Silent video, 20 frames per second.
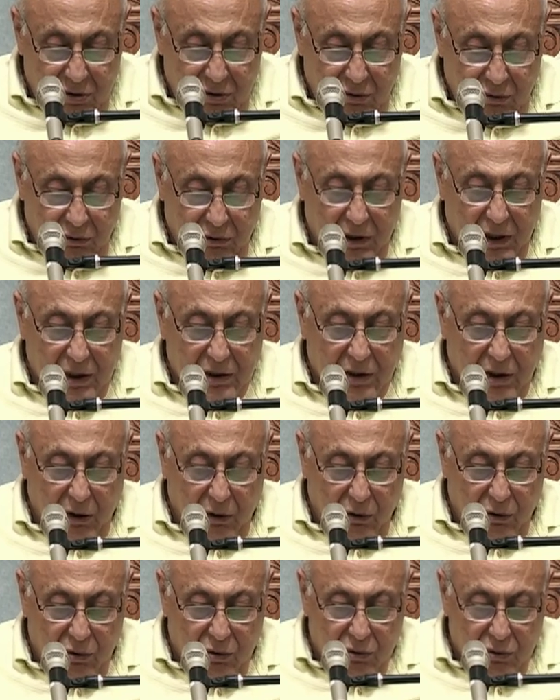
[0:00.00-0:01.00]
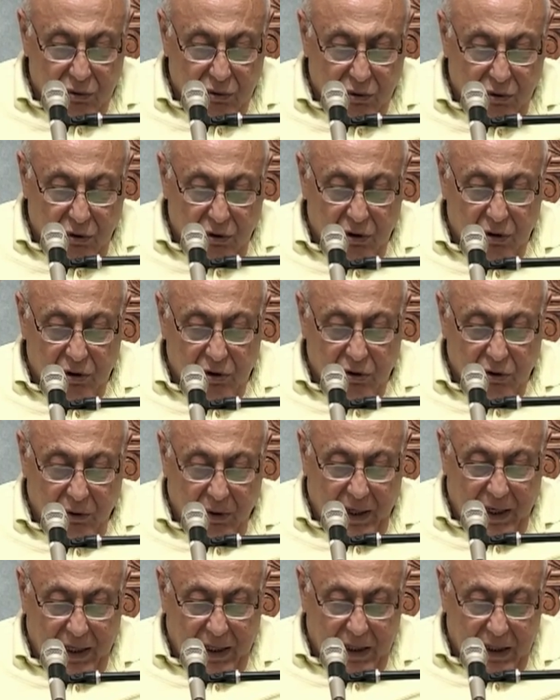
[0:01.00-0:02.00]
ويضعون كل
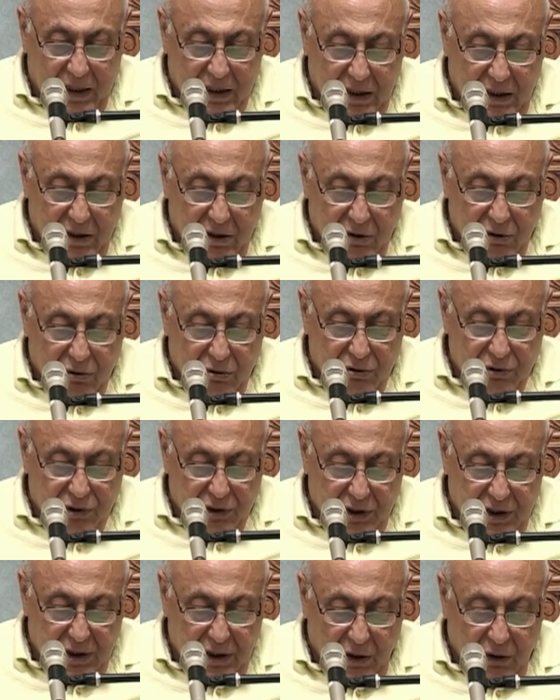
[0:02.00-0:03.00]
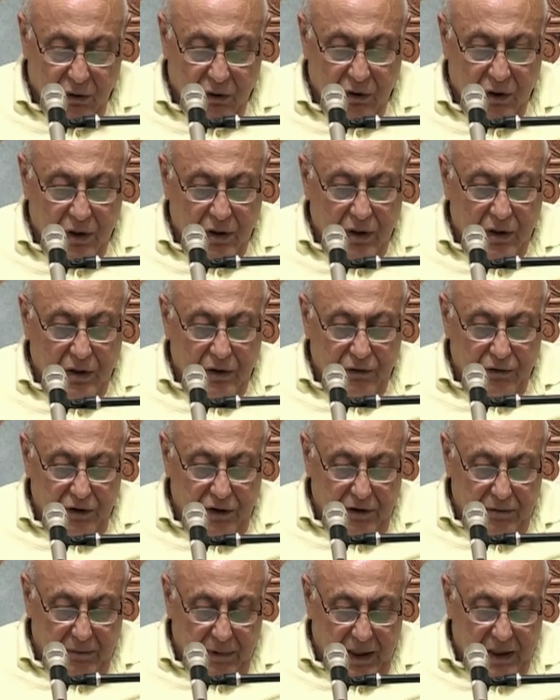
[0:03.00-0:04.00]
واحد كرسيه
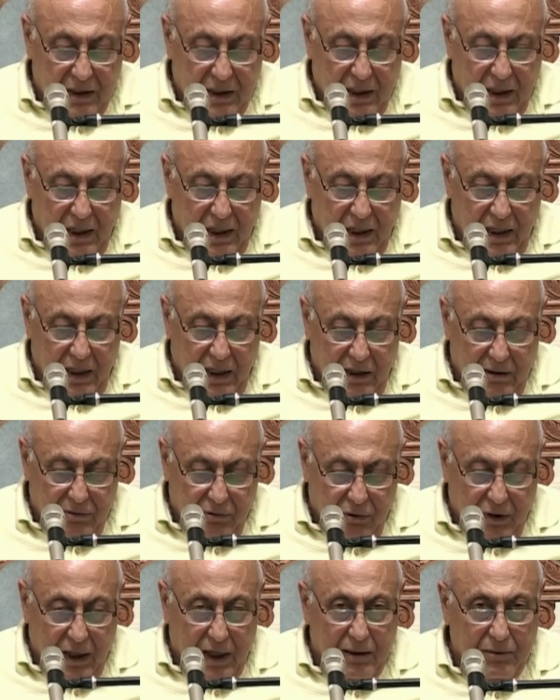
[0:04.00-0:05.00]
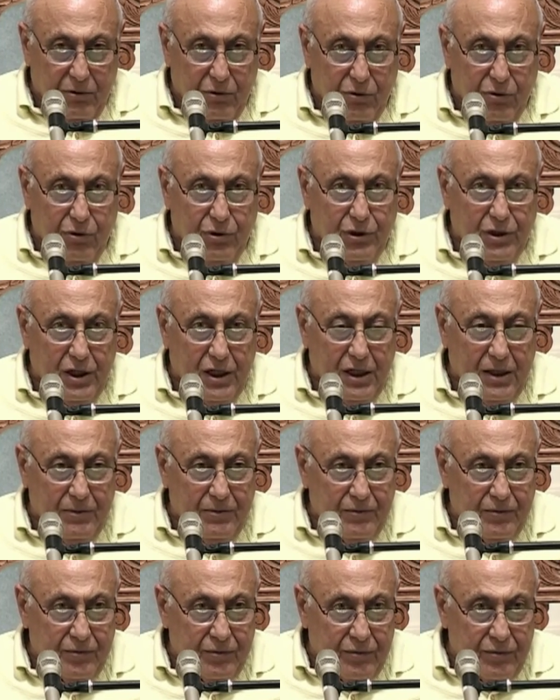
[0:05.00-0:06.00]
في مدخل أبواب أورشليم
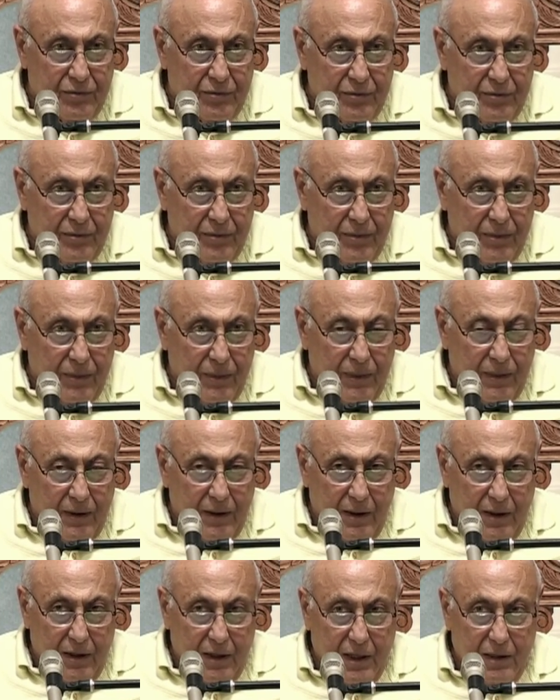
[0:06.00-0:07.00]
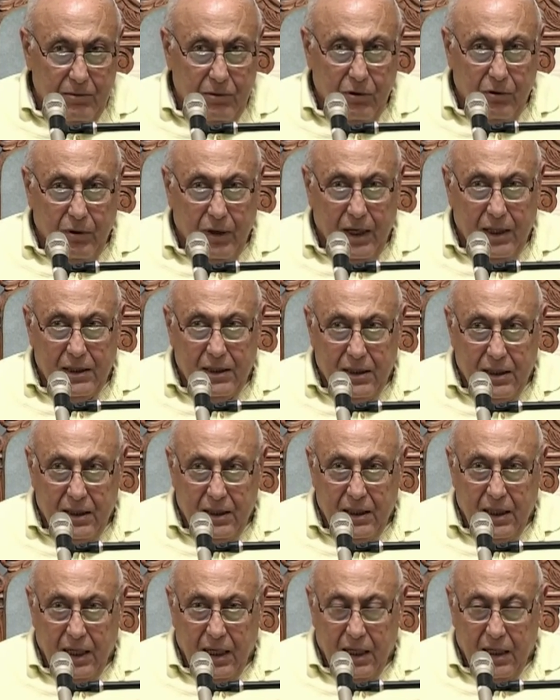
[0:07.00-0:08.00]
النبوات
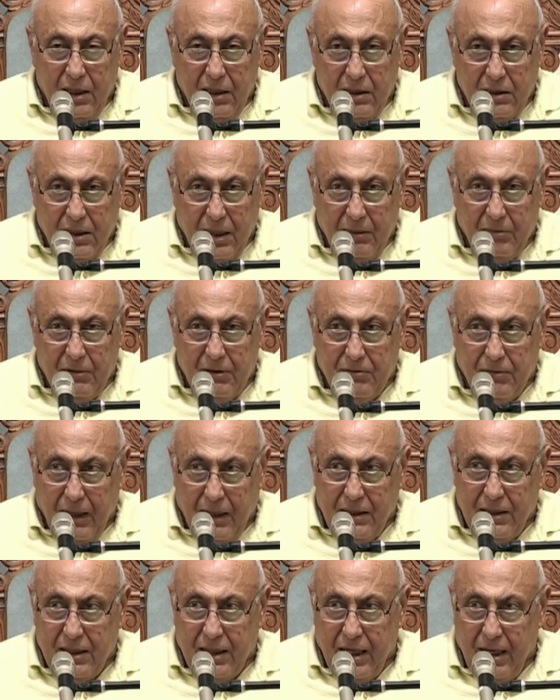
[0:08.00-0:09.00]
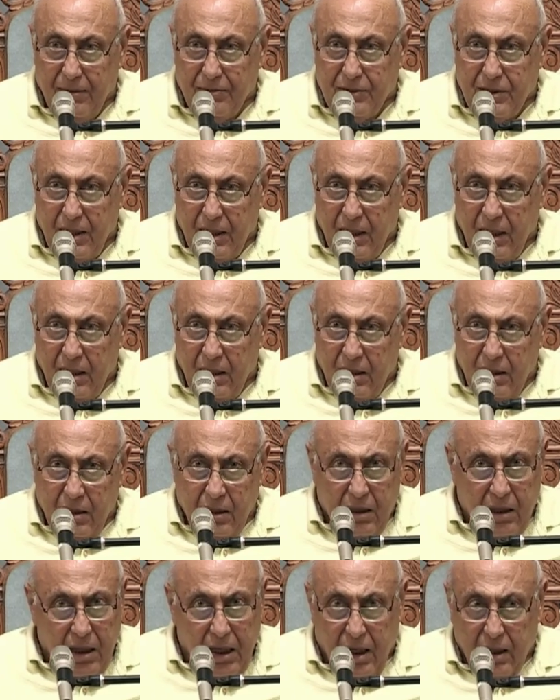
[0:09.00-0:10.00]
دي تمت بعد كام سنة
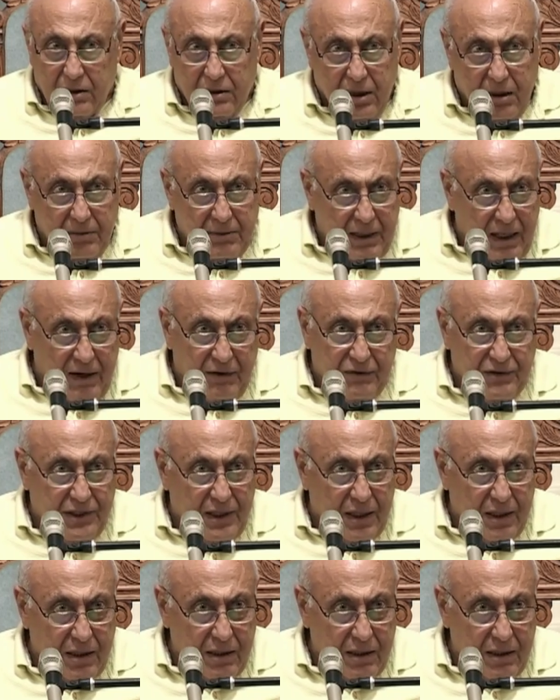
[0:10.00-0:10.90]
أكثر من ألف سنة